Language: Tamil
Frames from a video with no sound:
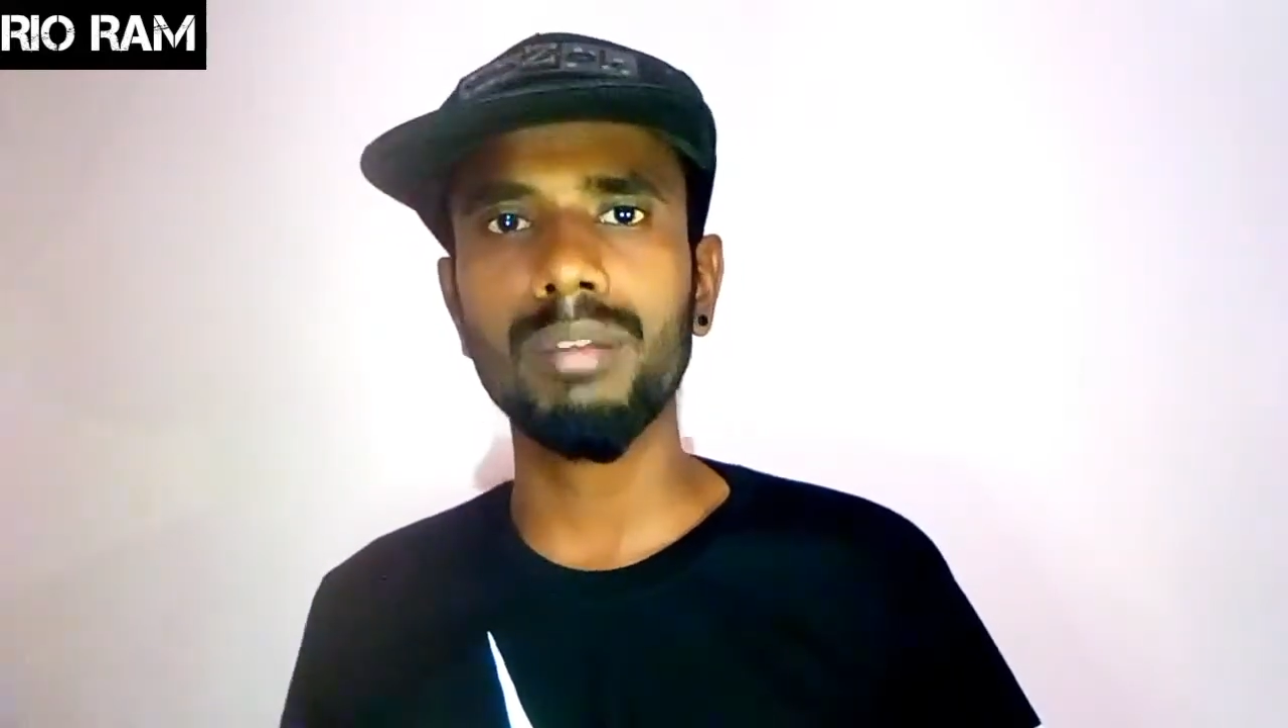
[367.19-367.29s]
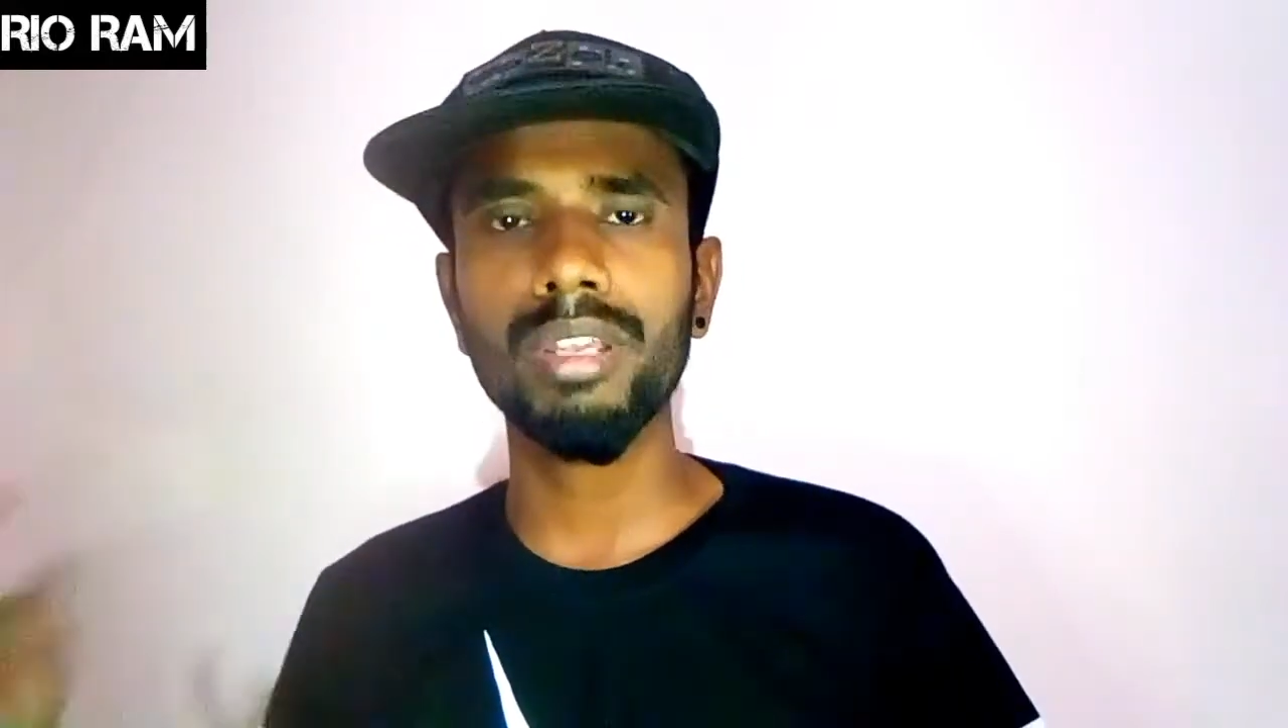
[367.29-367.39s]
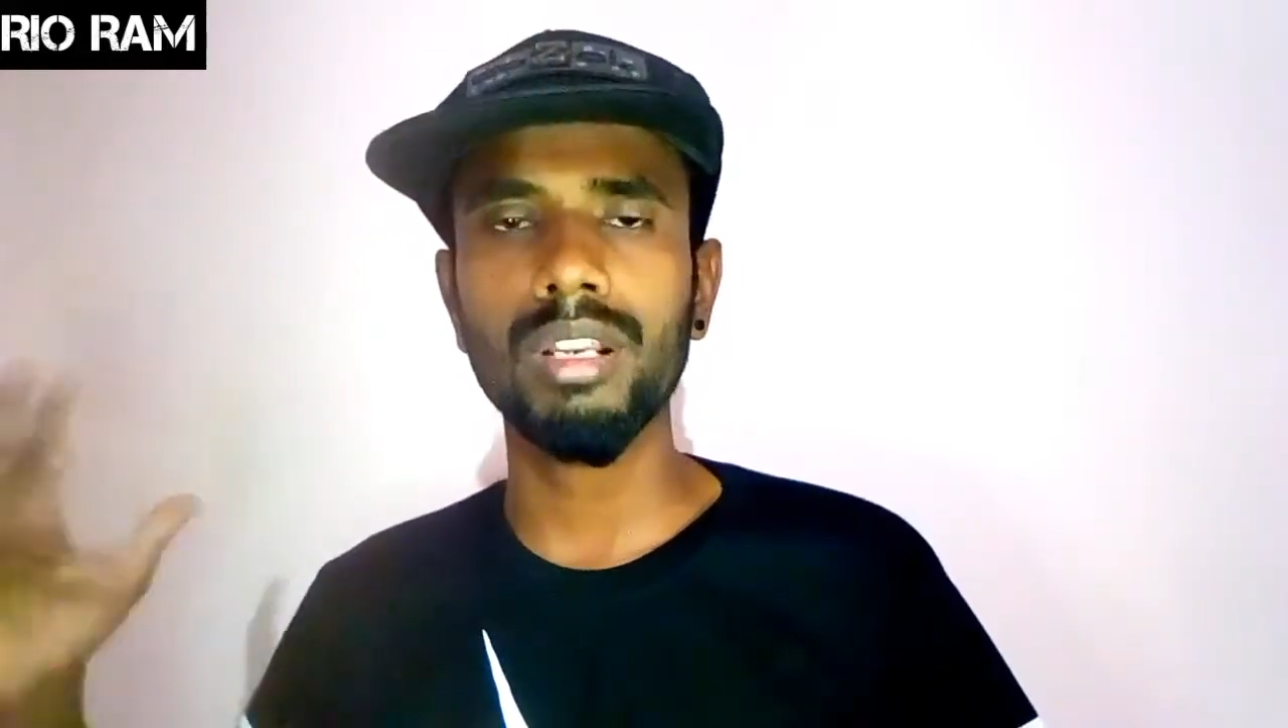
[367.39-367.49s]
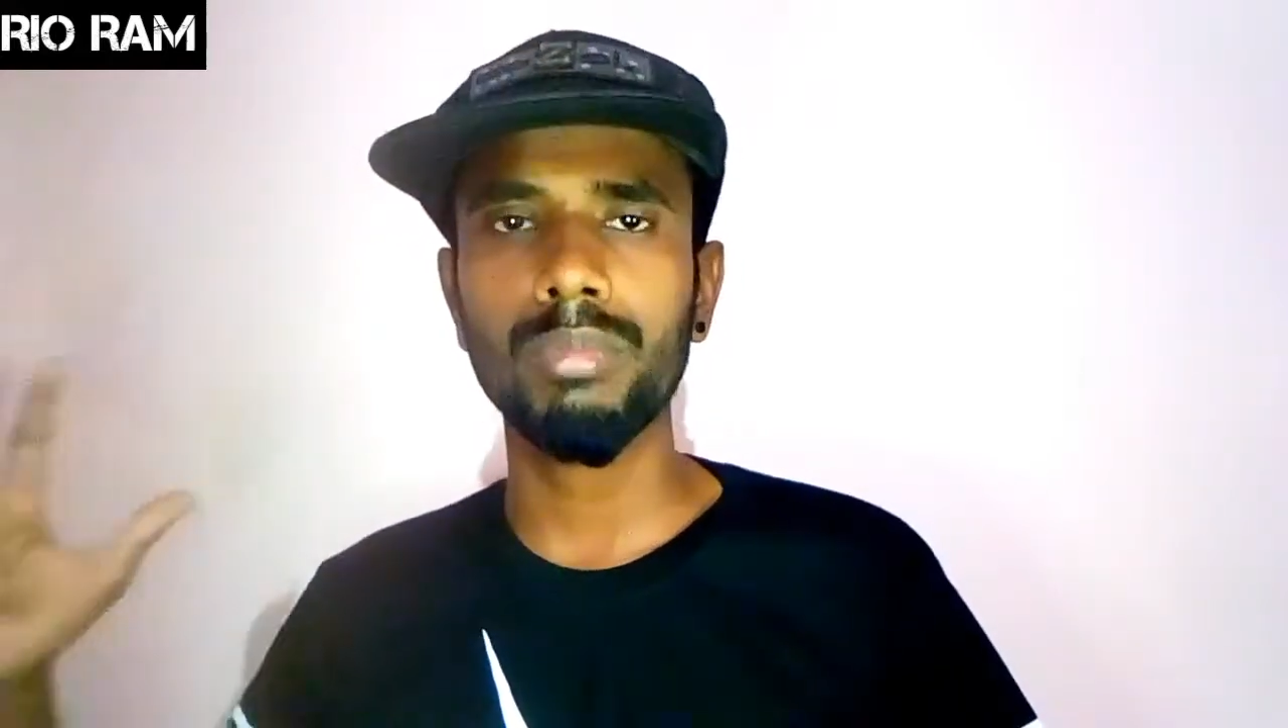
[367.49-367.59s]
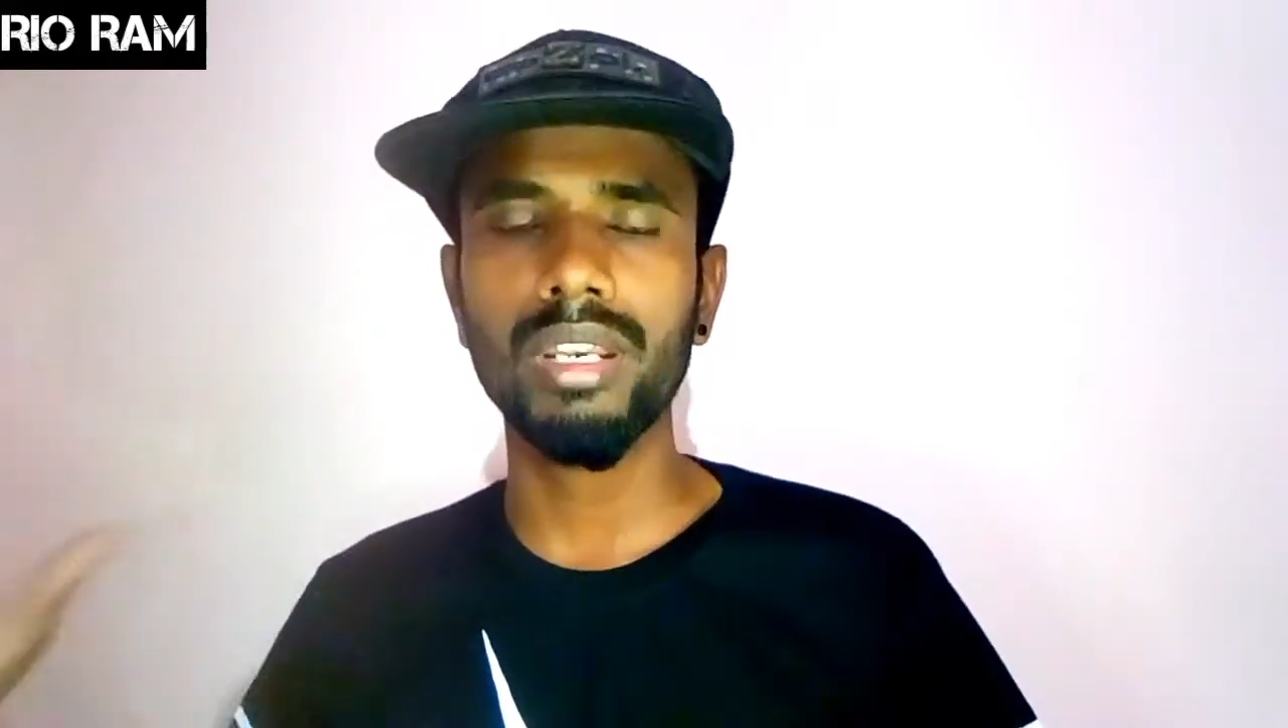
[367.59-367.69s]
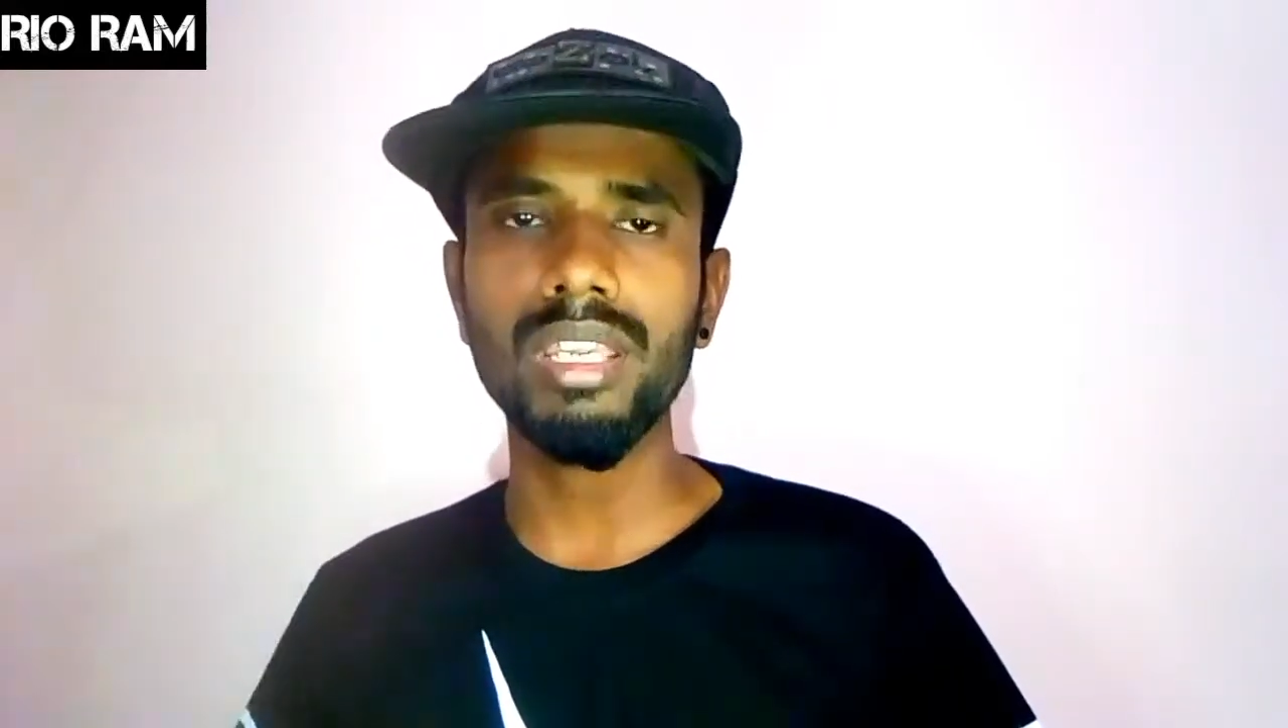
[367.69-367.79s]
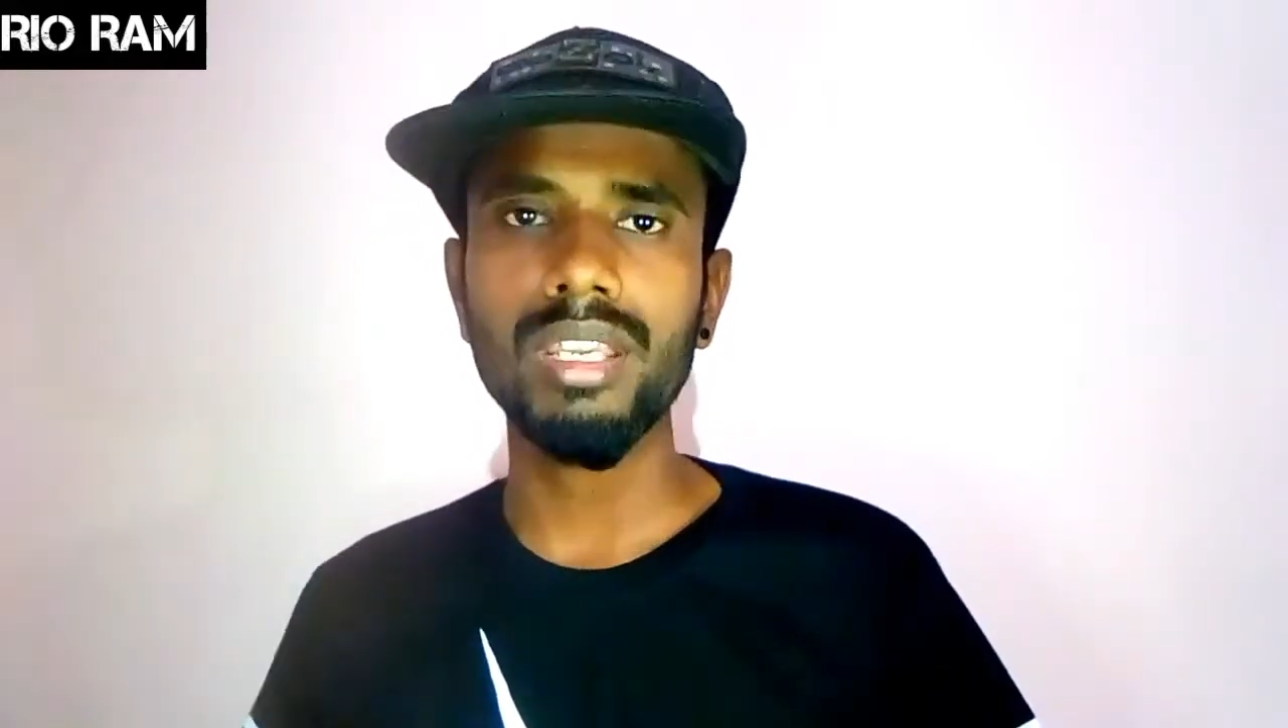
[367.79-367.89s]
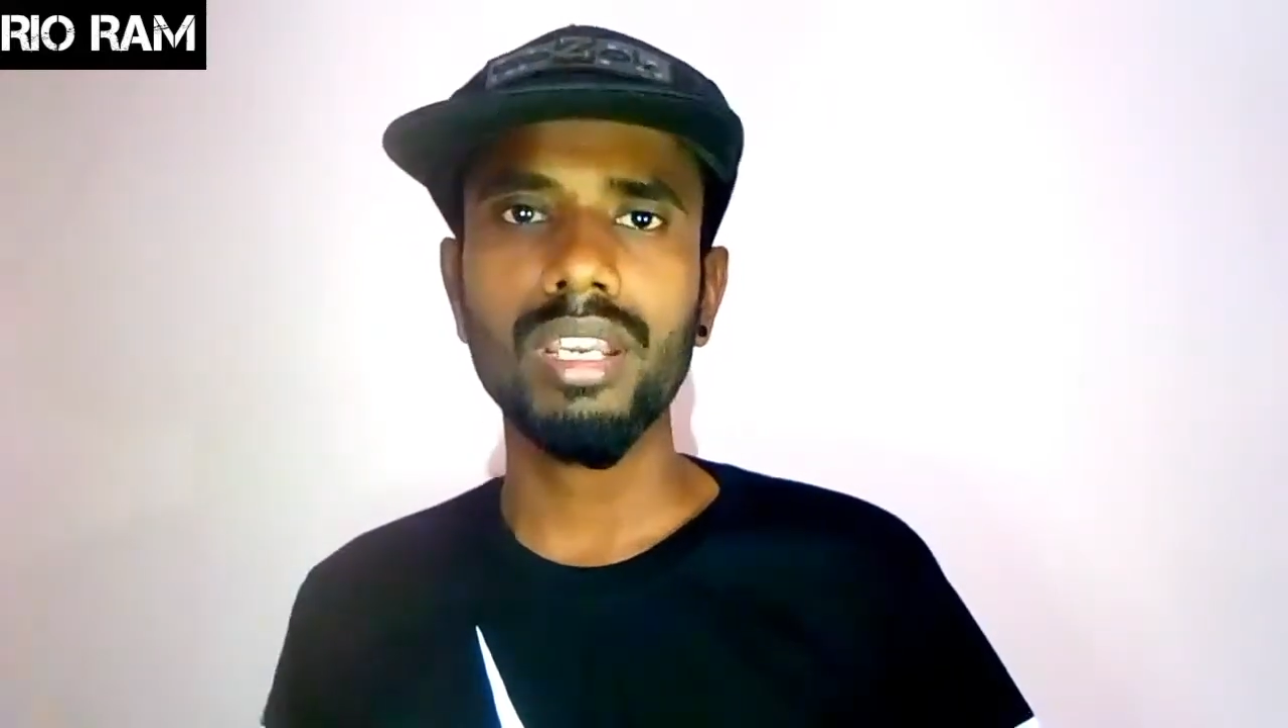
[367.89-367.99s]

அப்படிங்கிற மாதிரி